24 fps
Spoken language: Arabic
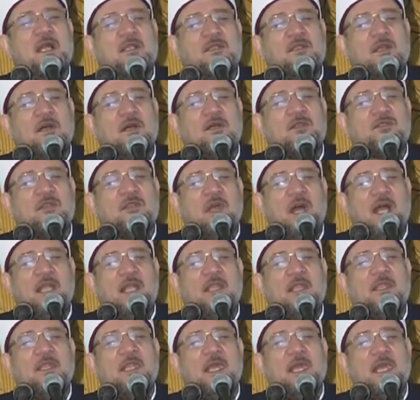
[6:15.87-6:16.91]

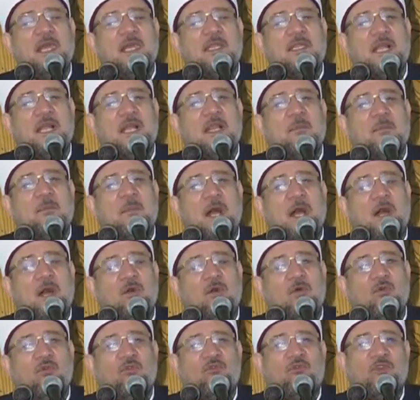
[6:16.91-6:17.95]
تقطعن يد
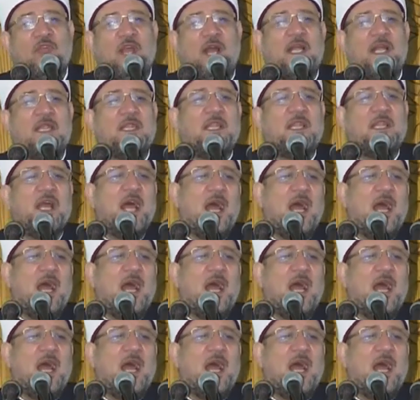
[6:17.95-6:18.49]
المعروف عن